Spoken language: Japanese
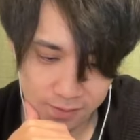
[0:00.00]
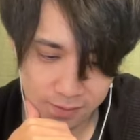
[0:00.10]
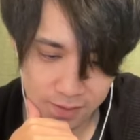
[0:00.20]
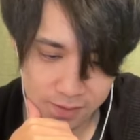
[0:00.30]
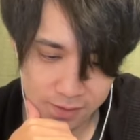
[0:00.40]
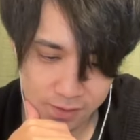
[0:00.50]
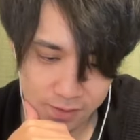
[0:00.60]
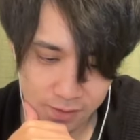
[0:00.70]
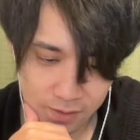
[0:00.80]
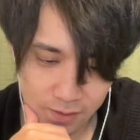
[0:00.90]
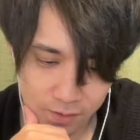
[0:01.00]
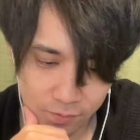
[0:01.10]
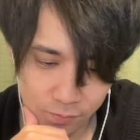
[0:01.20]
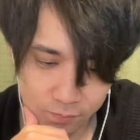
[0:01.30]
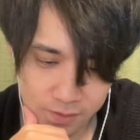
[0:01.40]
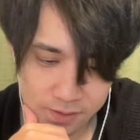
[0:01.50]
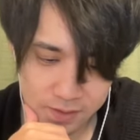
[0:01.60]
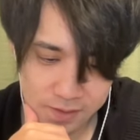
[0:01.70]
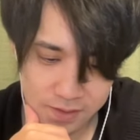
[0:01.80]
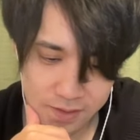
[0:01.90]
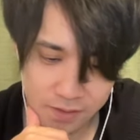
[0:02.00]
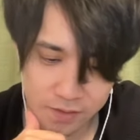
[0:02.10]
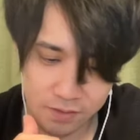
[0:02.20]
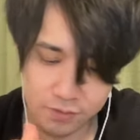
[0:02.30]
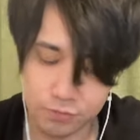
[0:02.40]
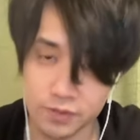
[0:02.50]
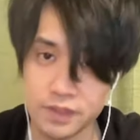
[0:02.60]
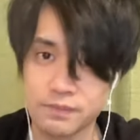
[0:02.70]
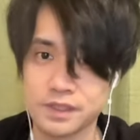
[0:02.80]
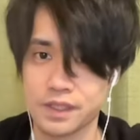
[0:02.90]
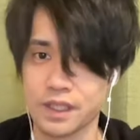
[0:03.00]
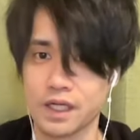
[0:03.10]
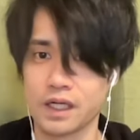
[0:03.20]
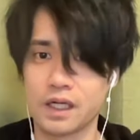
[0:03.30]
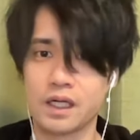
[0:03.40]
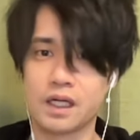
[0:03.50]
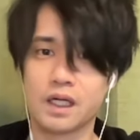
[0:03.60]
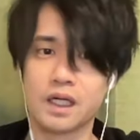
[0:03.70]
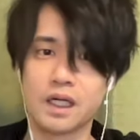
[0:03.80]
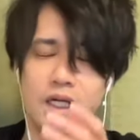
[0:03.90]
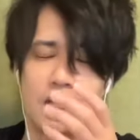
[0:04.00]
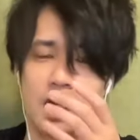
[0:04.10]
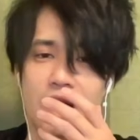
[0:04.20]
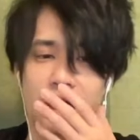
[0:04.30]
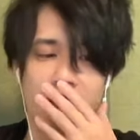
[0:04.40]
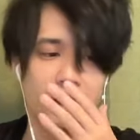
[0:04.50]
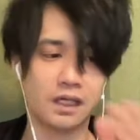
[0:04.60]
たいんやけど、全然楽勝できましたね。あら。